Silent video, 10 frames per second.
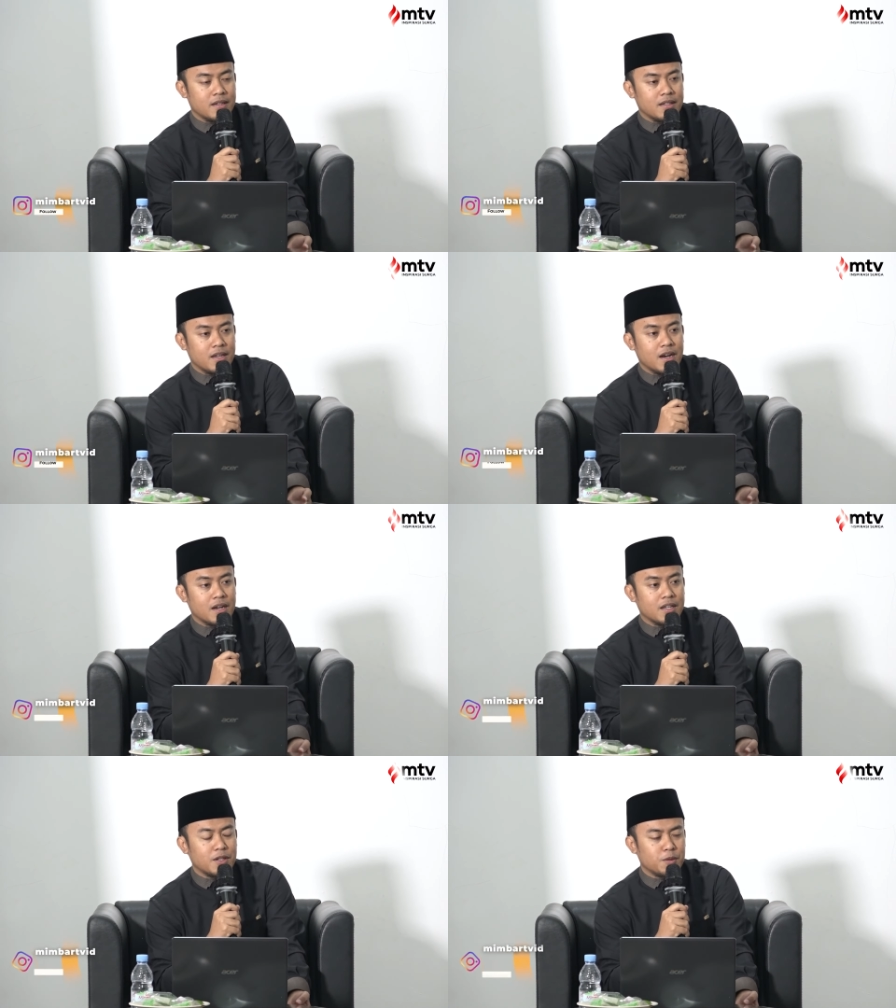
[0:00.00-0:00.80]
Yang
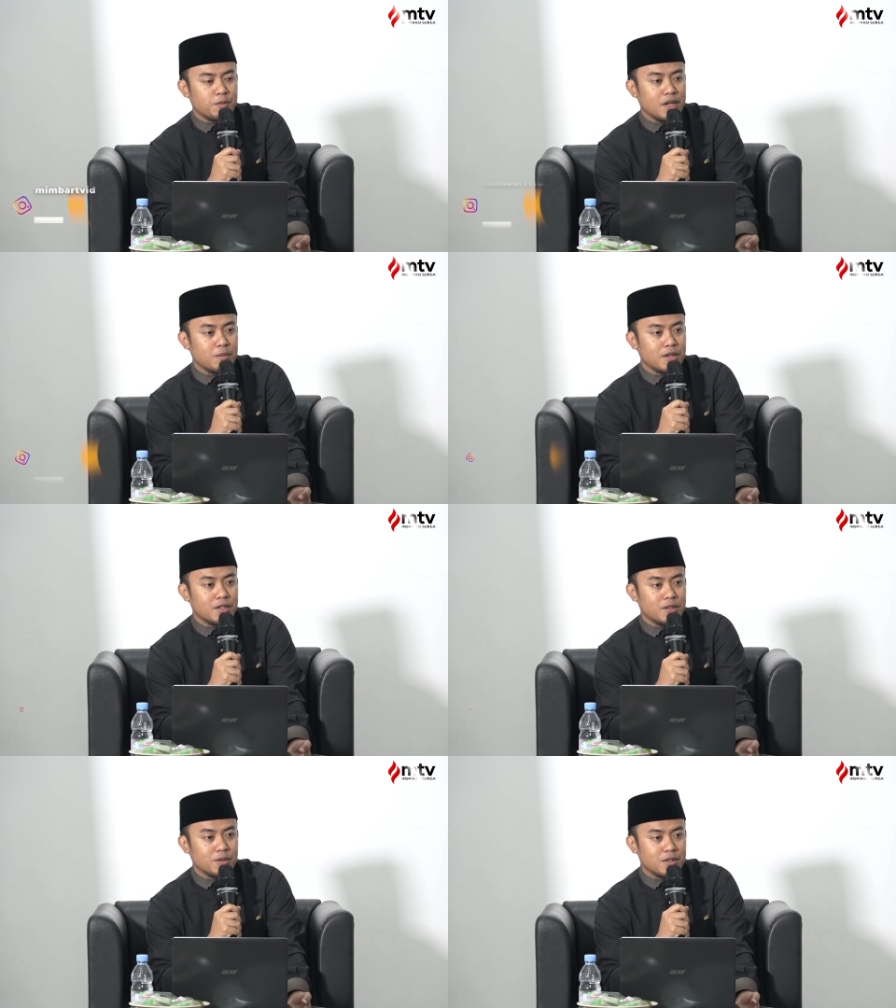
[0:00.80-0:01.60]
hidupnya
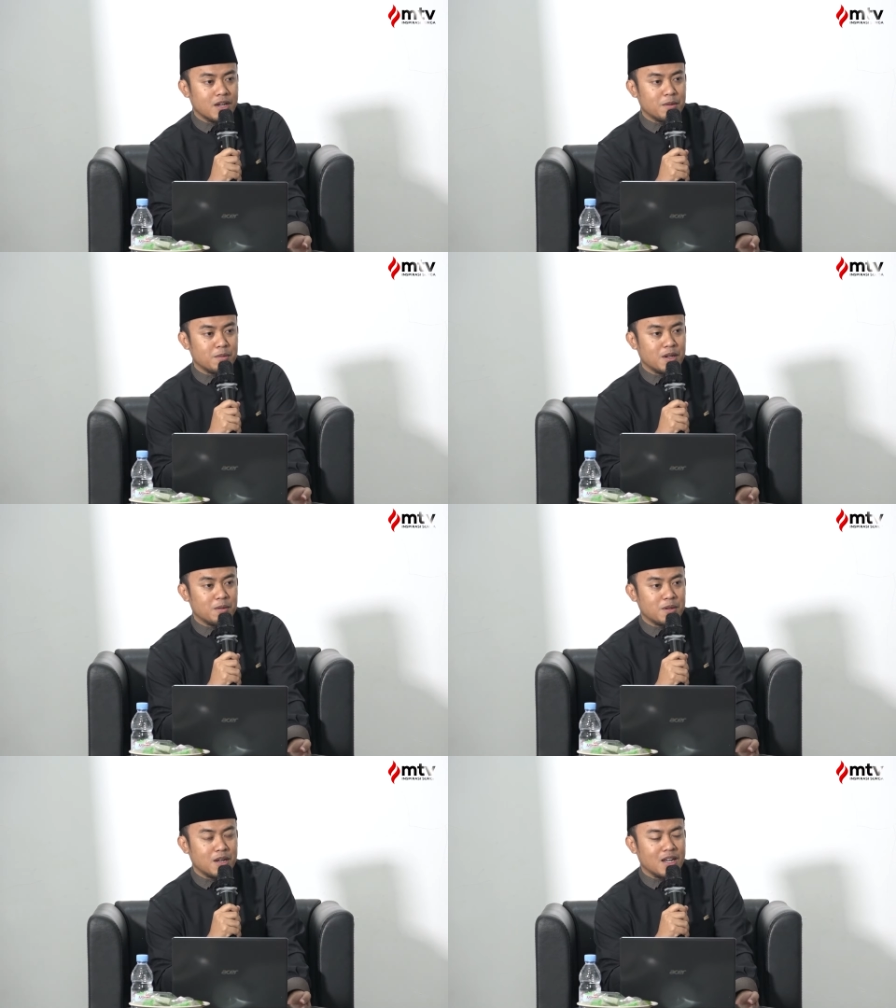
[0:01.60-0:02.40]
masih susah
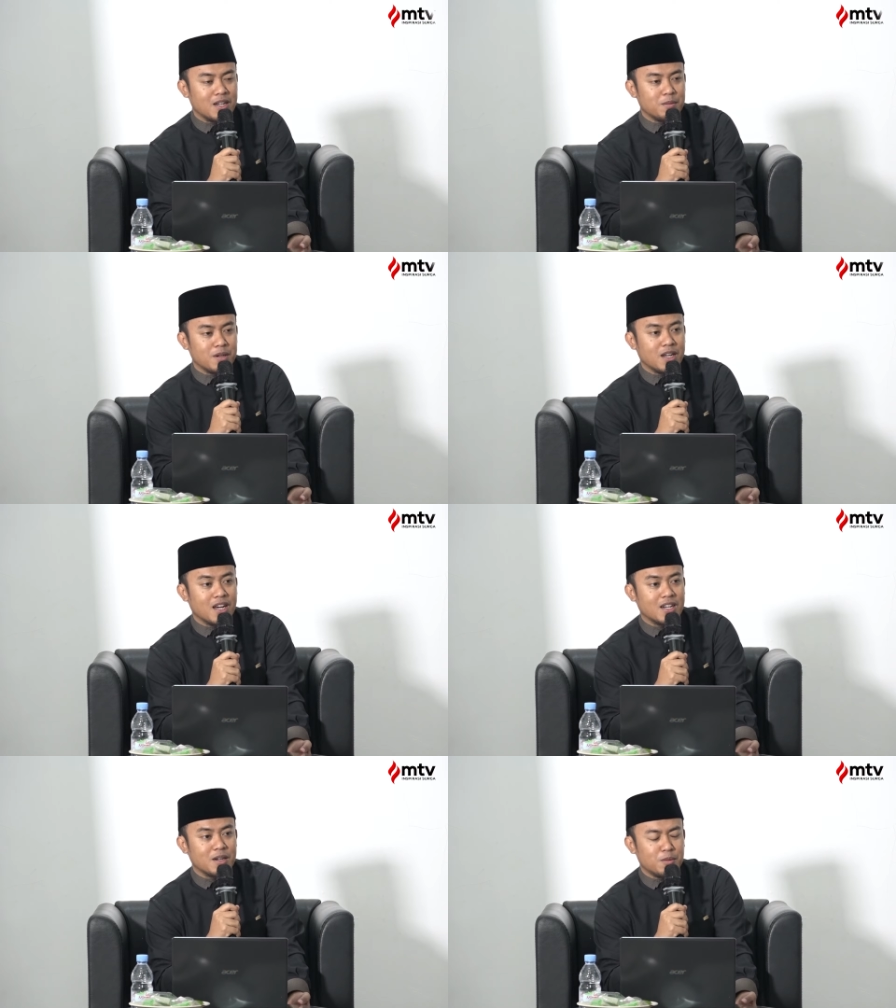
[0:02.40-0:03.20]
mudah-mudahan
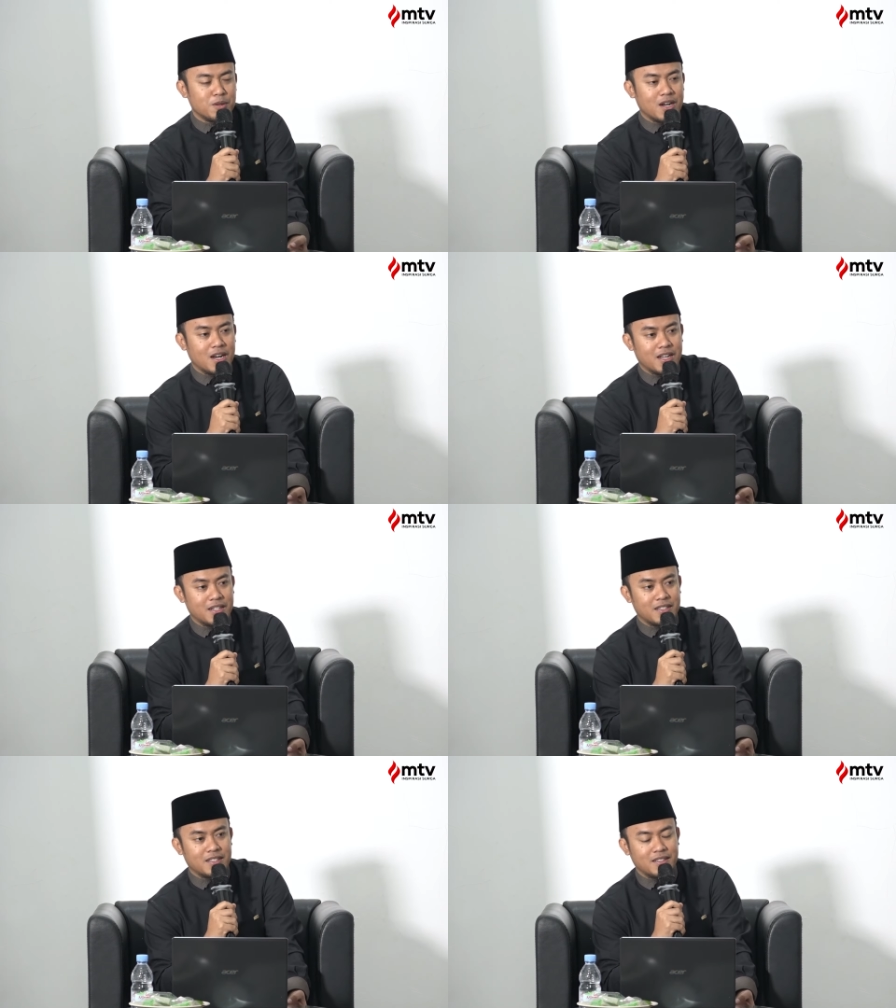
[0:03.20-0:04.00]
diberikan kemudahan.
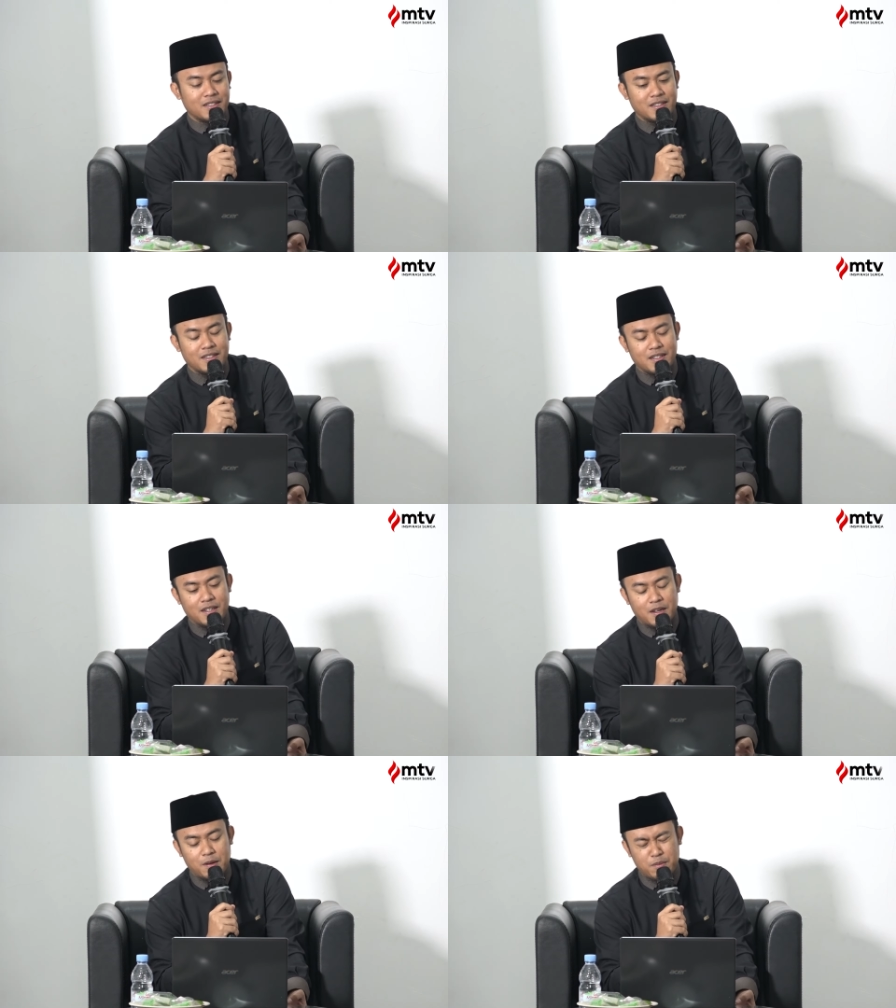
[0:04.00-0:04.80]

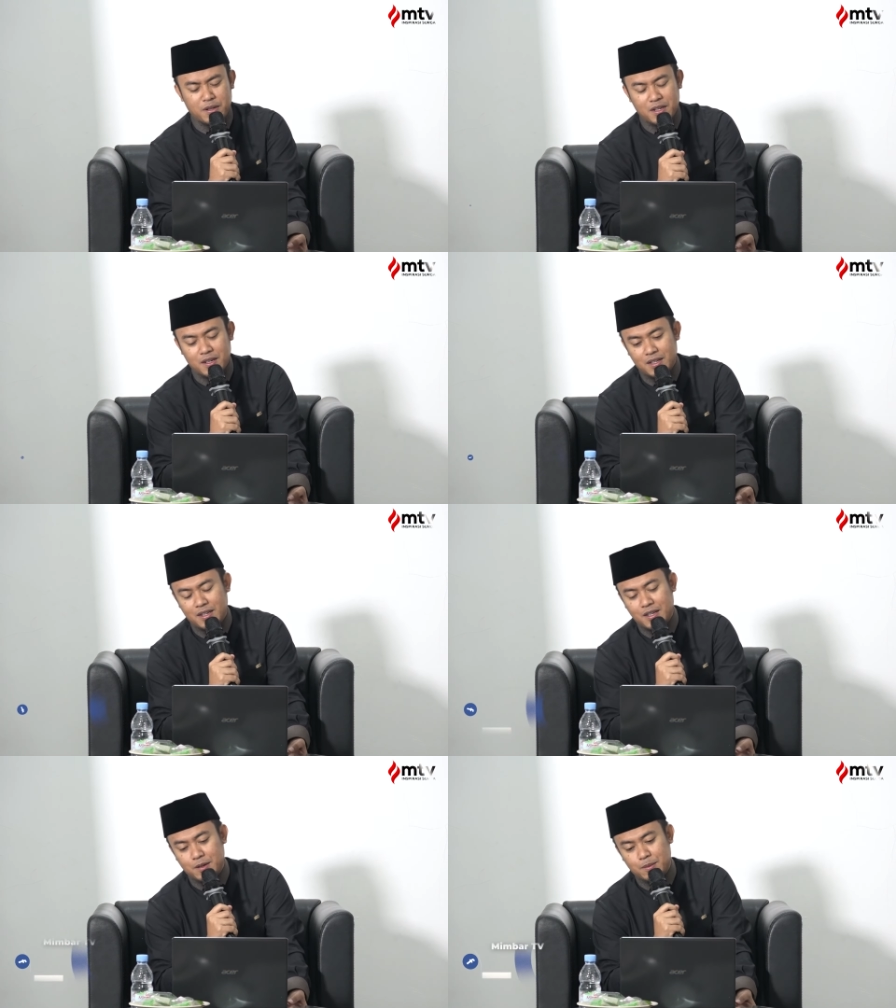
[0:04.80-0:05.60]
Amin ya Allah
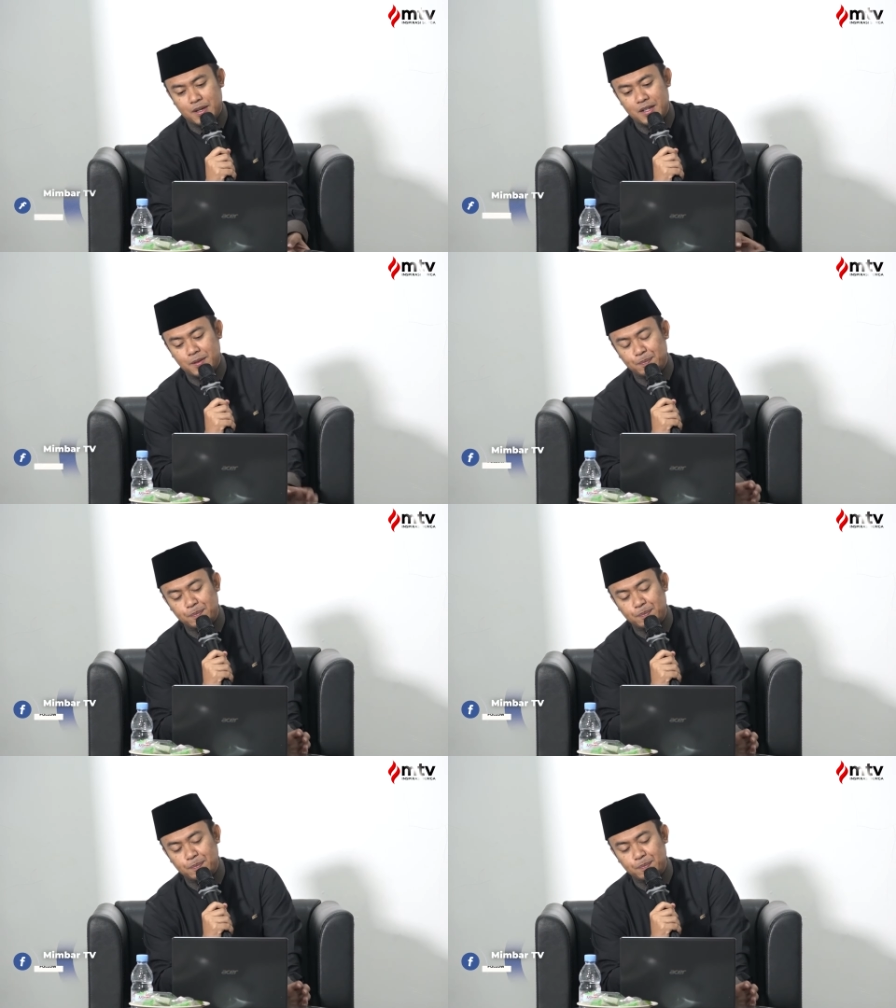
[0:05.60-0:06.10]
ya Rabbal.